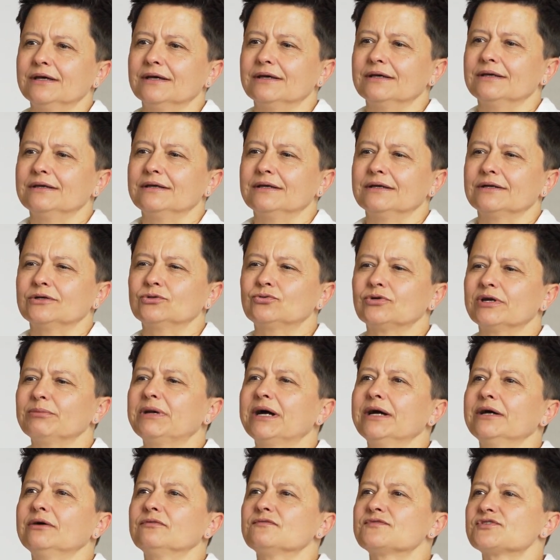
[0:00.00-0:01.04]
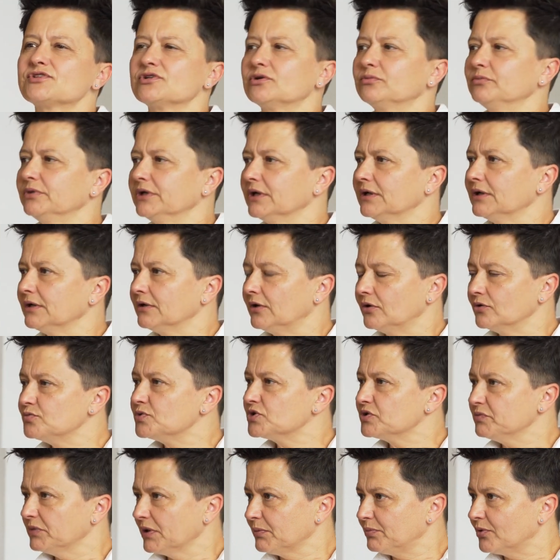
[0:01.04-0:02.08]
e, które mają w sobie
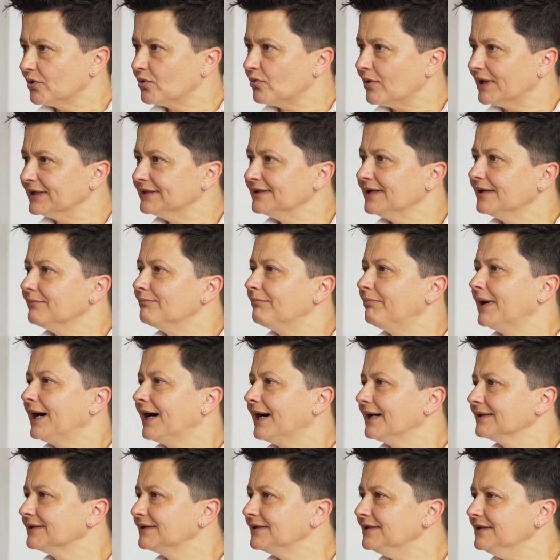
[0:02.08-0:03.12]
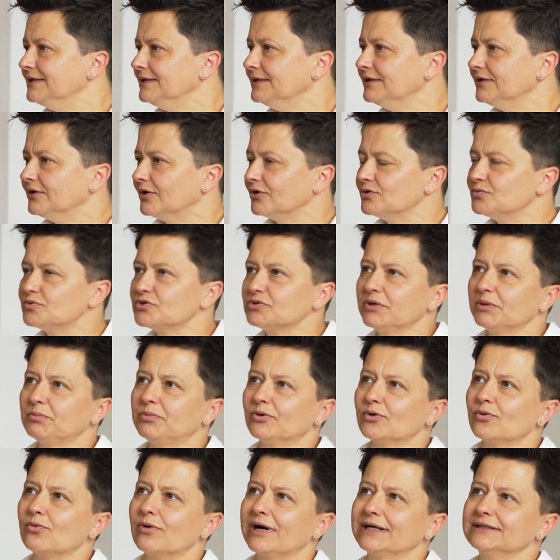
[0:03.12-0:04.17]
olbrzymie pokłady empatii, olbrzymie
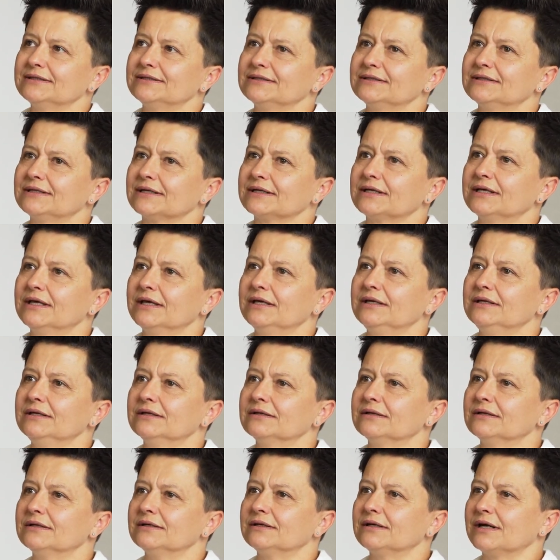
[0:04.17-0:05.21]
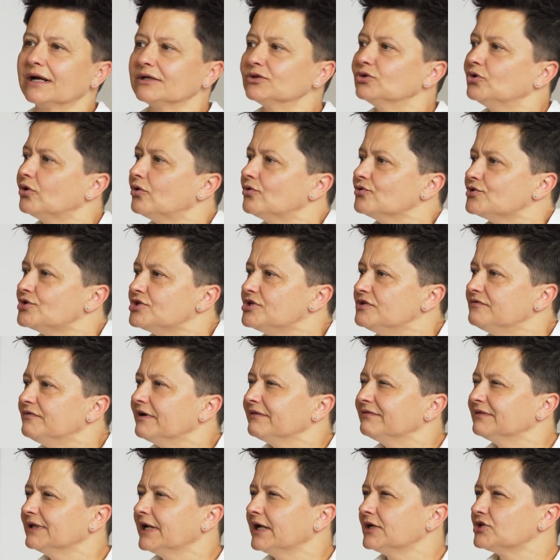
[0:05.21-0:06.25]
pokłady takiej e, radości
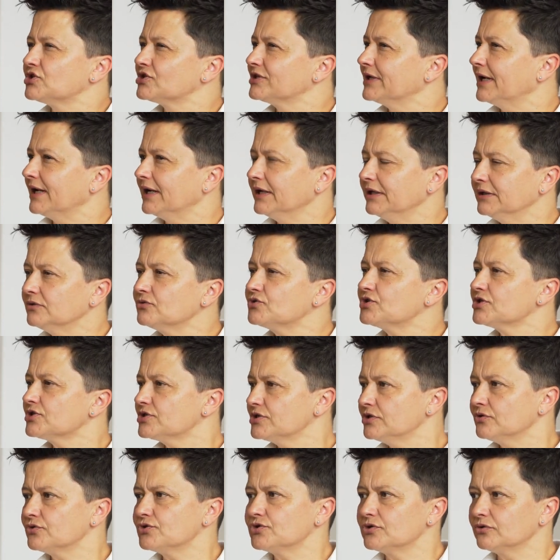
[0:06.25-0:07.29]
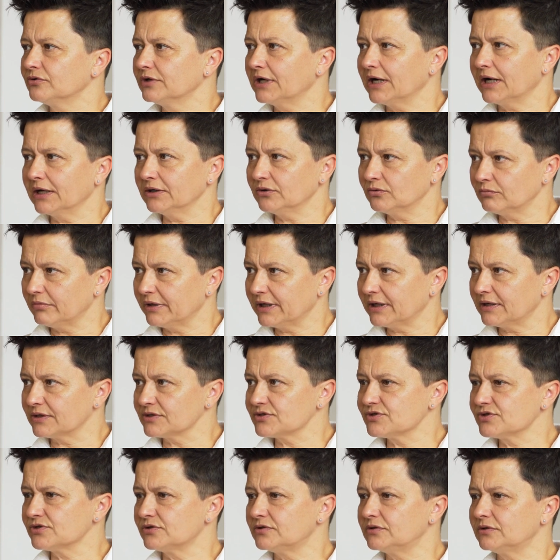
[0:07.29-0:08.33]
wewnętrznej, a jednocześnie osiągają
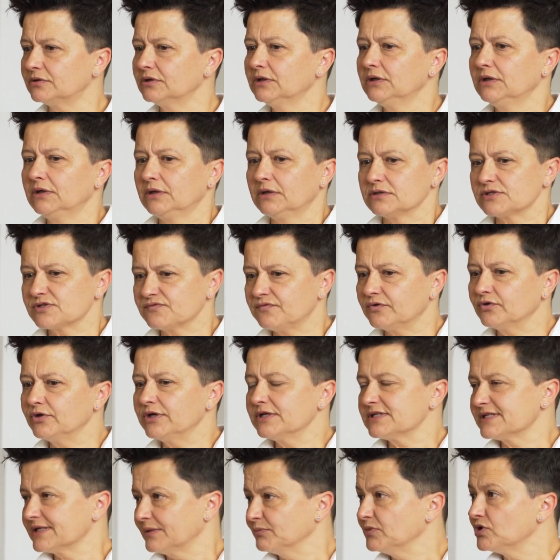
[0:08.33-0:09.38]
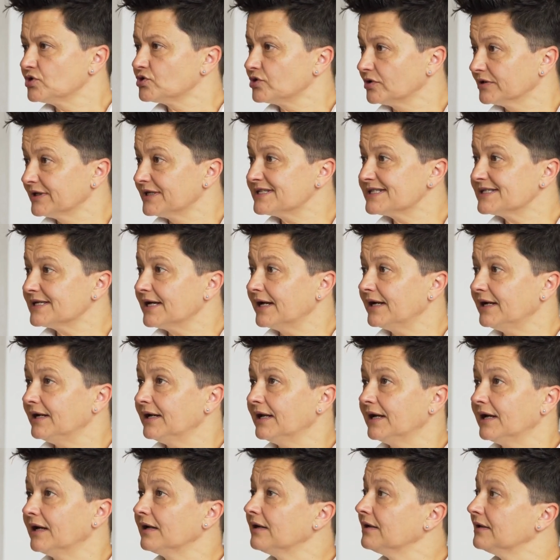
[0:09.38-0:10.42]
bardzo swoje zamierzone
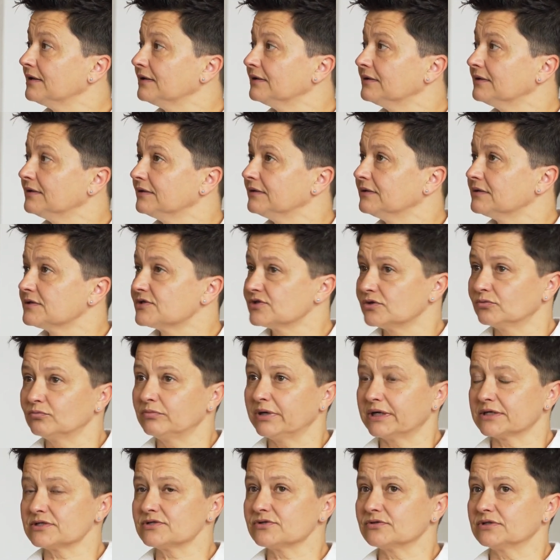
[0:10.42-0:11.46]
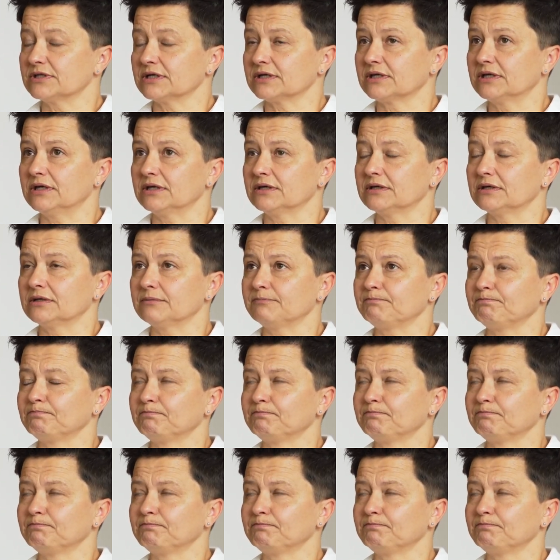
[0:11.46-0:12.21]
cele, e, są bardzo takie